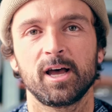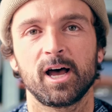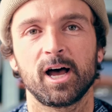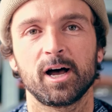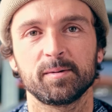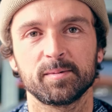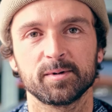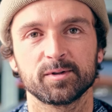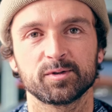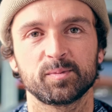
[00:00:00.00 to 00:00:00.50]

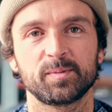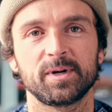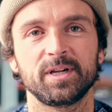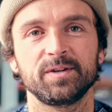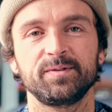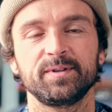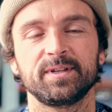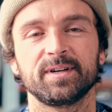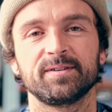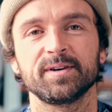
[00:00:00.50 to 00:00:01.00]
Aber
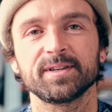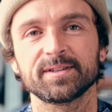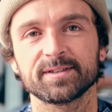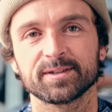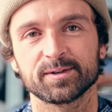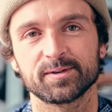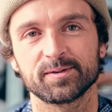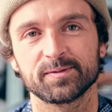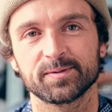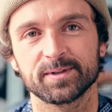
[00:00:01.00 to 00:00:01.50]
sobald wieder Wasser
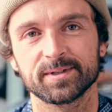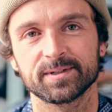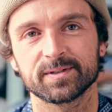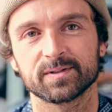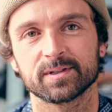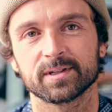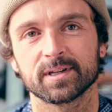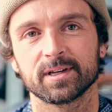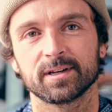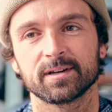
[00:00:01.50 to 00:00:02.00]
drauf
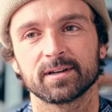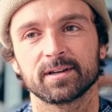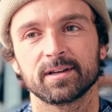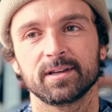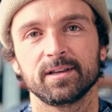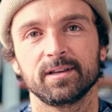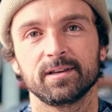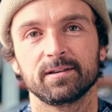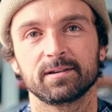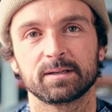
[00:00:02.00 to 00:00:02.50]
ist,
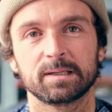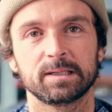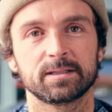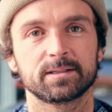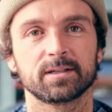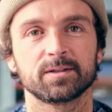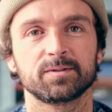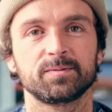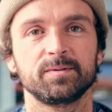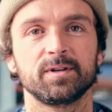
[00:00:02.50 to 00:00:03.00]
äh,
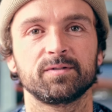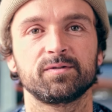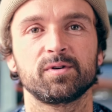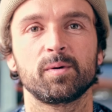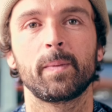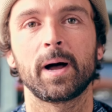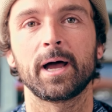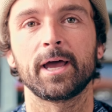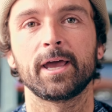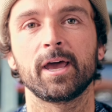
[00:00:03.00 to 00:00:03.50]
ist das wieder
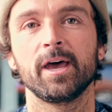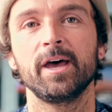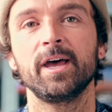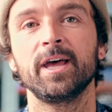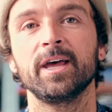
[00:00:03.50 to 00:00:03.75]
vorbei.